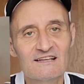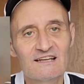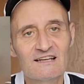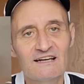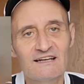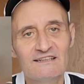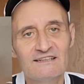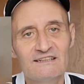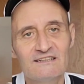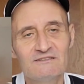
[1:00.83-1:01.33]

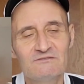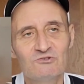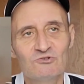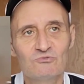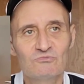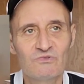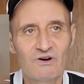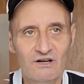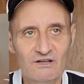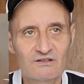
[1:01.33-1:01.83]
alleine,
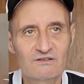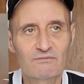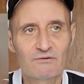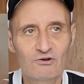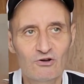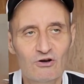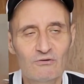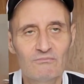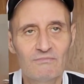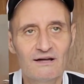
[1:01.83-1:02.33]
waren zwar
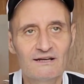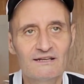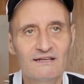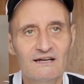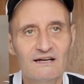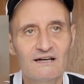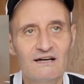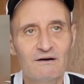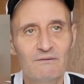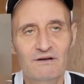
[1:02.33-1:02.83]
noch ein Mann
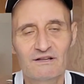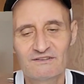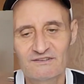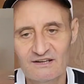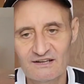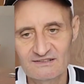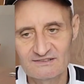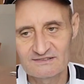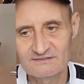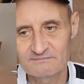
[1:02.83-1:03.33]
da, aber da
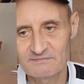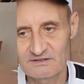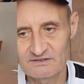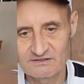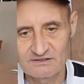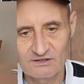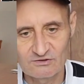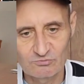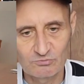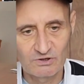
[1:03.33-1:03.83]
saß, das
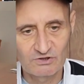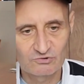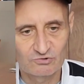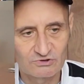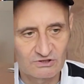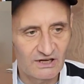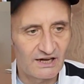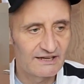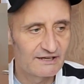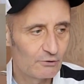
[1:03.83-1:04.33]
sind jetzt mal so
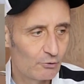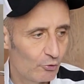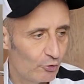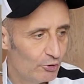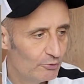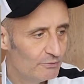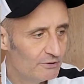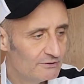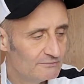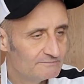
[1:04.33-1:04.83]
drei
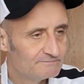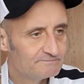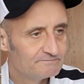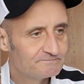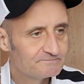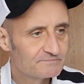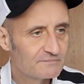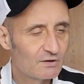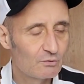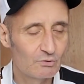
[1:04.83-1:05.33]
Räume
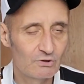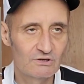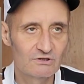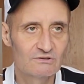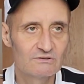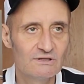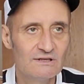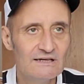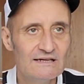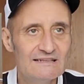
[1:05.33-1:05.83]
oder
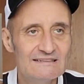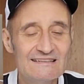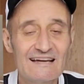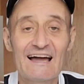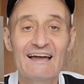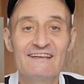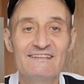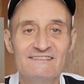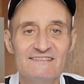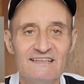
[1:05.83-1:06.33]

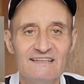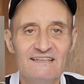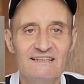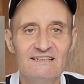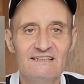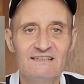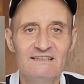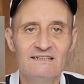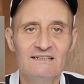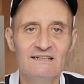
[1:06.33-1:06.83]
drei
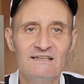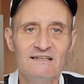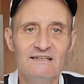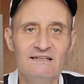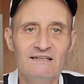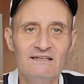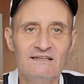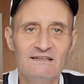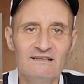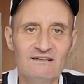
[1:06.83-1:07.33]
Seele
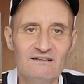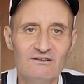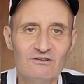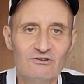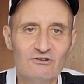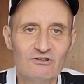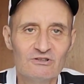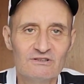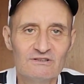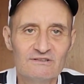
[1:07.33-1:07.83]

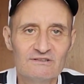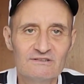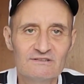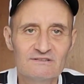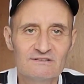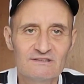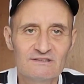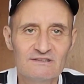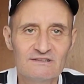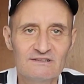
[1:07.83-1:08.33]
und
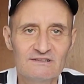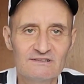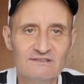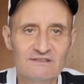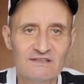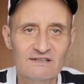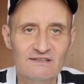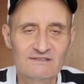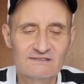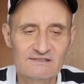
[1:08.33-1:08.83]
ich
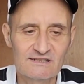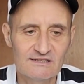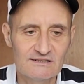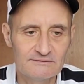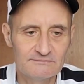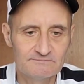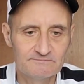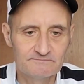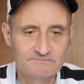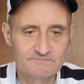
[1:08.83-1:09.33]
saß
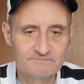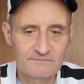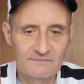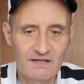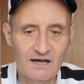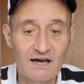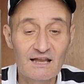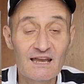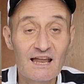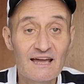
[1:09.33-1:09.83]
da
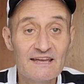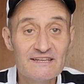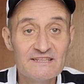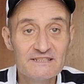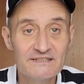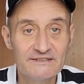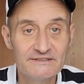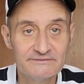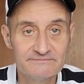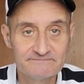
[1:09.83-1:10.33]

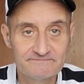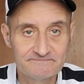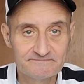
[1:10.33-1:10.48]
alleine.